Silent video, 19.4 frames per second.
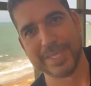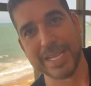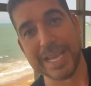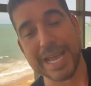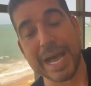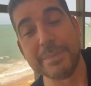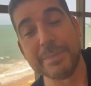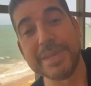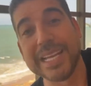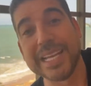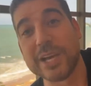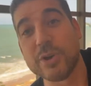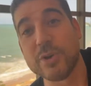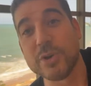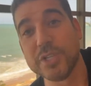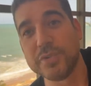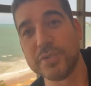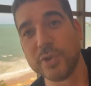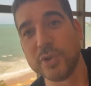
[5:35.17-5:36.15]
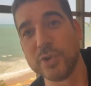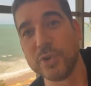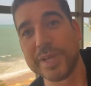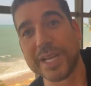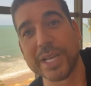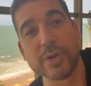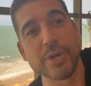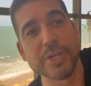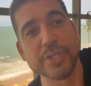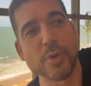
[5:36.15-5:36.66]
Amiga, ela gosta de volume,
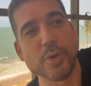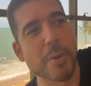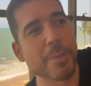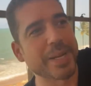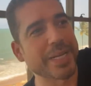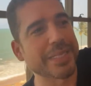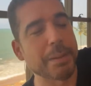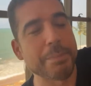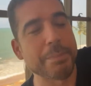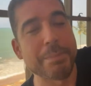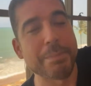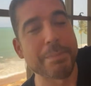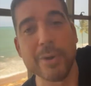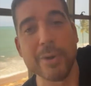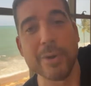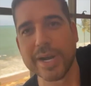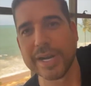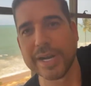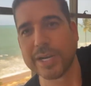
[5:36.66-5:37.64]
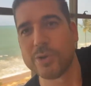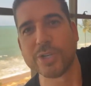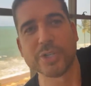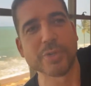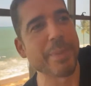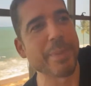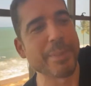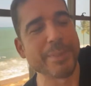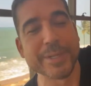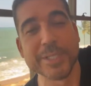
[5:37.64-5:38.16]
ela gosta de comprar
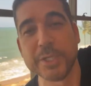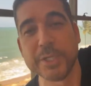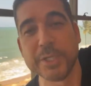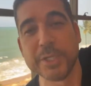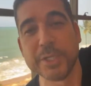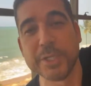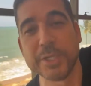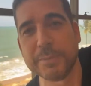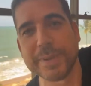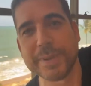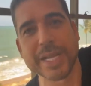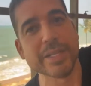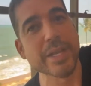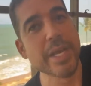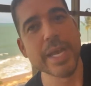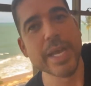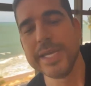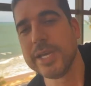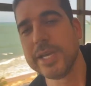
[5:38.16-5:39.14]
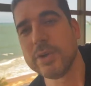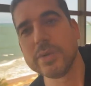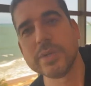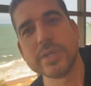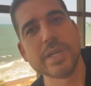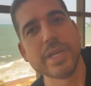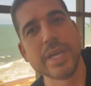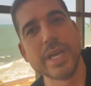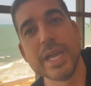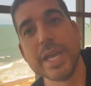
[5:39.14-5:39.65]
power o é é pra de prata. É igual a minha mãe, é
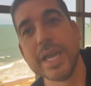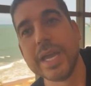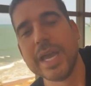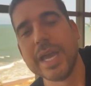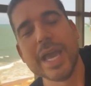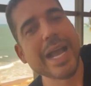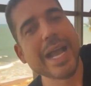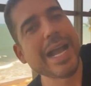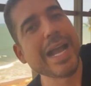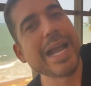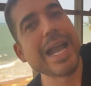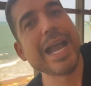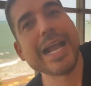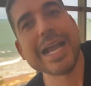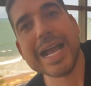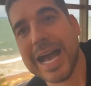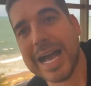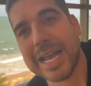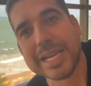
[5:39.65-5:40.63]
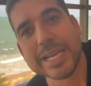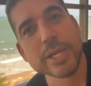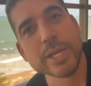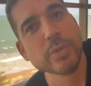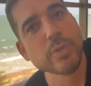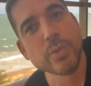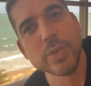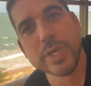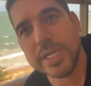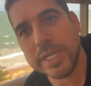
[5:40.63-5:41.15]
acumuladora, né? Cara, eu
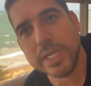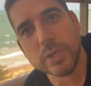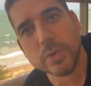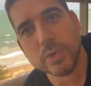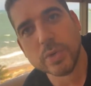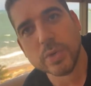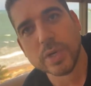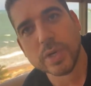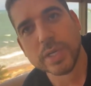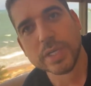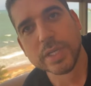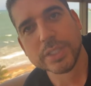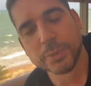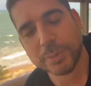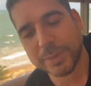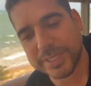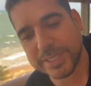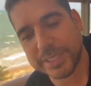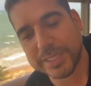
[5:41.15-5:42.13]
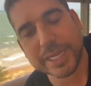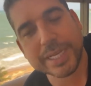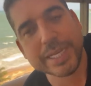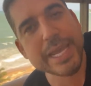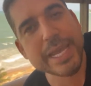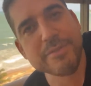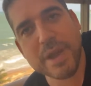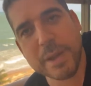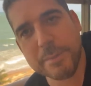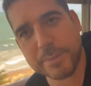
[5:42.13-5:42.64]
não ligo. Tipo assim,
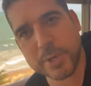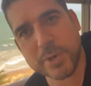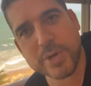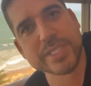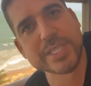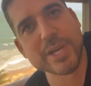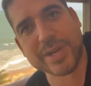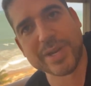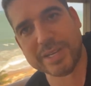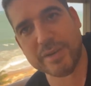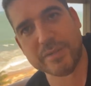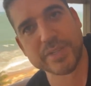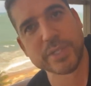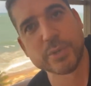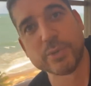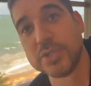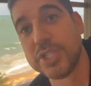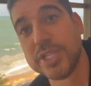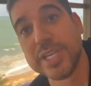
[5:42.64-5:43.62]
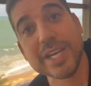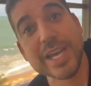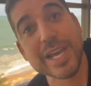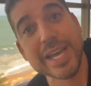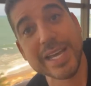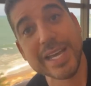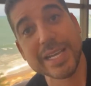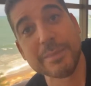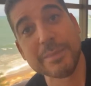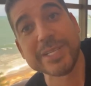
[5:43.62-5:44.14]
quem vai priorizar o que ela vai fazer com o dinheiro
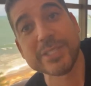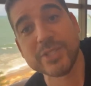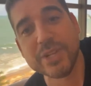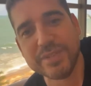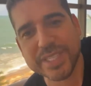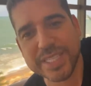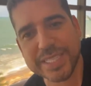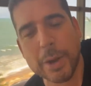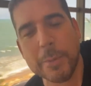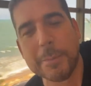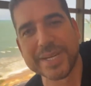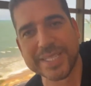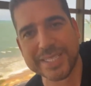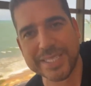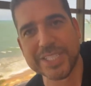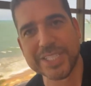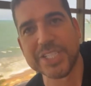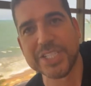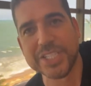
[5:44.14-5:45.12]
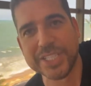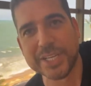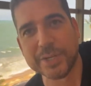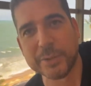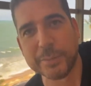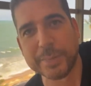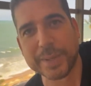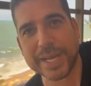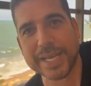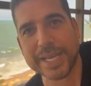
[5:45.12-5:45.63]
é ela, mas toda vez que dá um presente em dinheiro
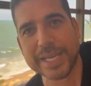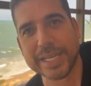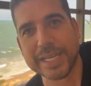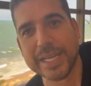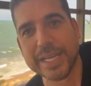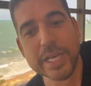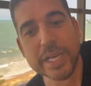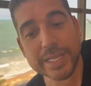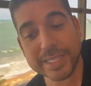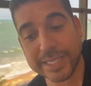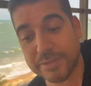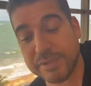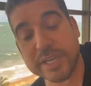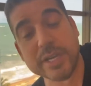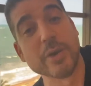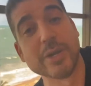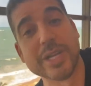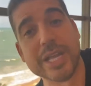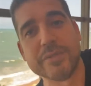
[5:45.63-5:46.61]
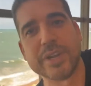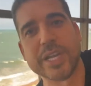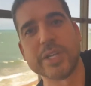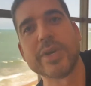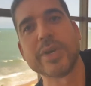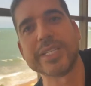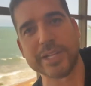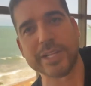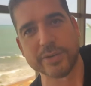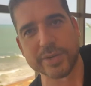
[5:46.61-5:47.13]
para ela, quer ver, eu levo ela num
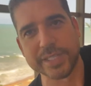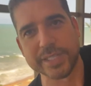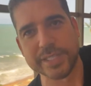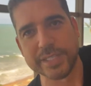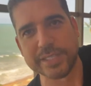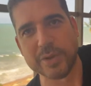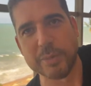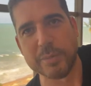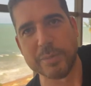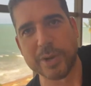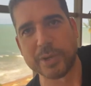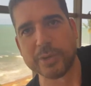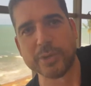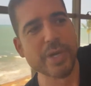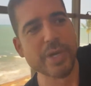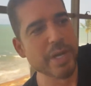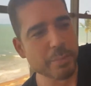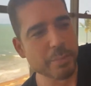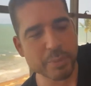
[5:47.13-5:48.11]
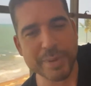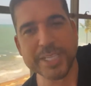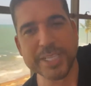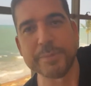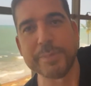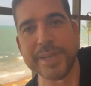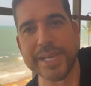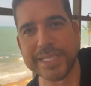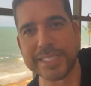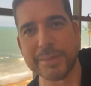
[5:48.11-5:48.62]
restaurante em São Paulo pra uma
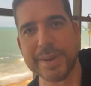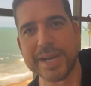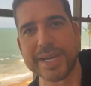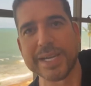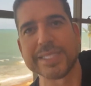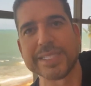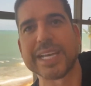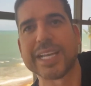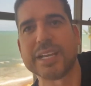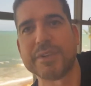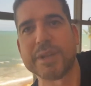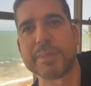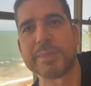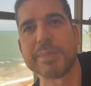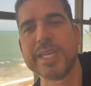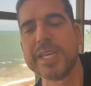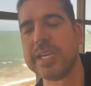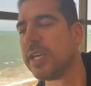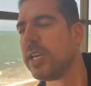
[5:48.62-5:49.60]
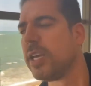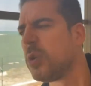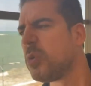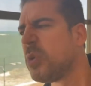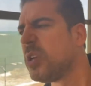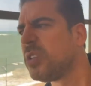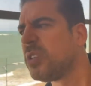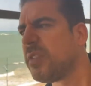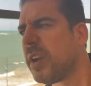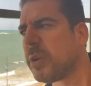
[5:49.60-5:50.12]
experiência bacana. Sabe o que ela fala pra mim?
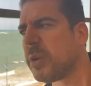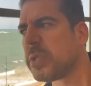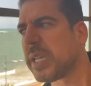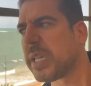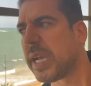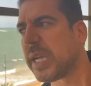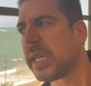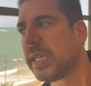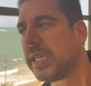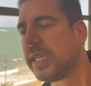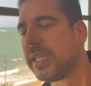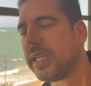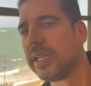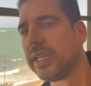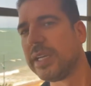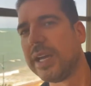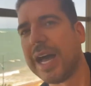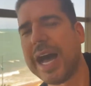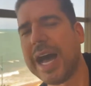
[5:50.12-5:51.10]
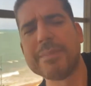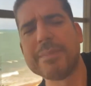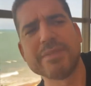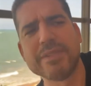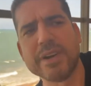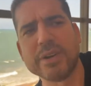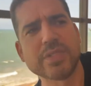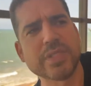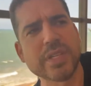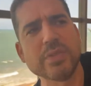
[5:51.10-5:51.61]
Quanto que vai custar aqui? Ah, mãe,
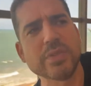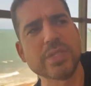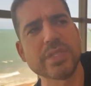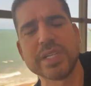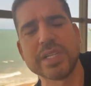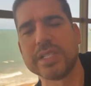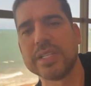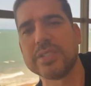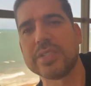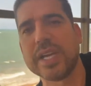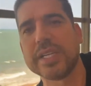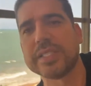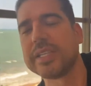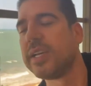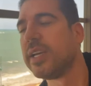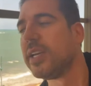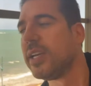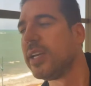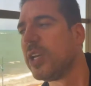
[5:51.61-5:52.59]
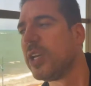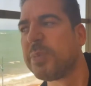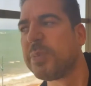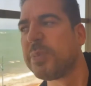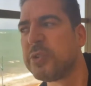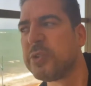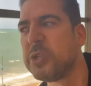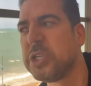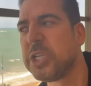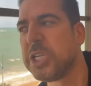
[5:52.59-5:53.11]
vai custar uns 300 reais.
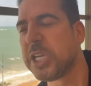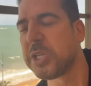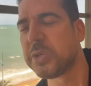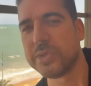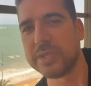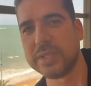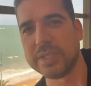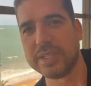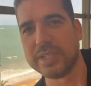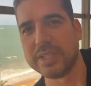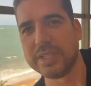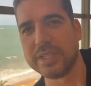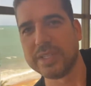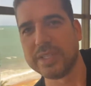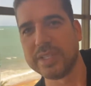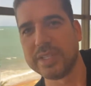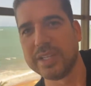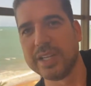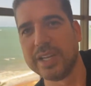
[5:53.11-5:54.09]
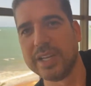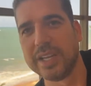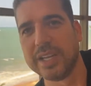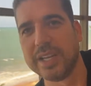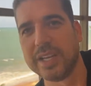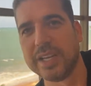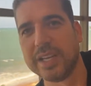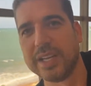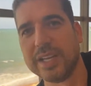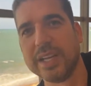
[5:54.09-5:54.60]
Eu prefiro dinheiro. Ela
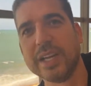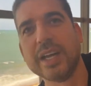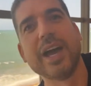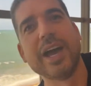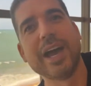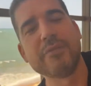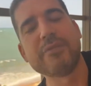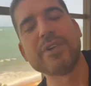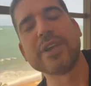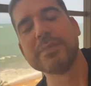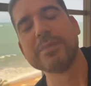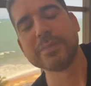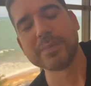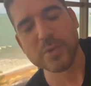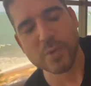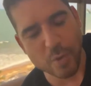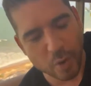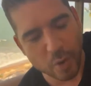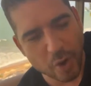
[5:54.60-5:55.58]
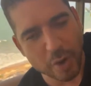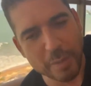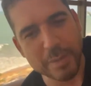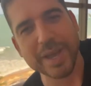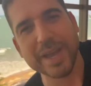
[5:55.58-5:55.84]
diz. É, falo, Certa como, ela